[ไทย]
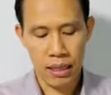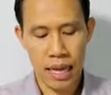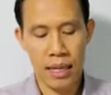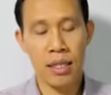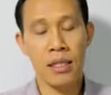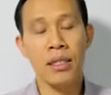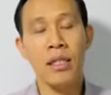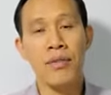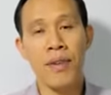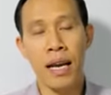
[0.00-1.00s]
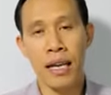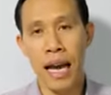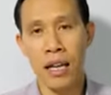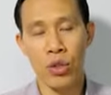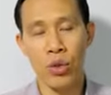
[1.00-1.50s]
แต่จะเชื่อฟัง
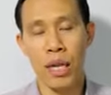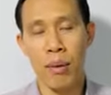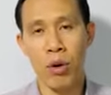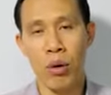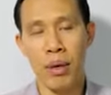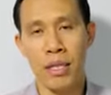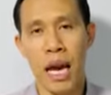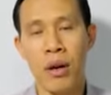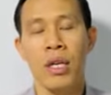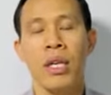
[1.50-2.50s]
การทรงนำของพระเจ้า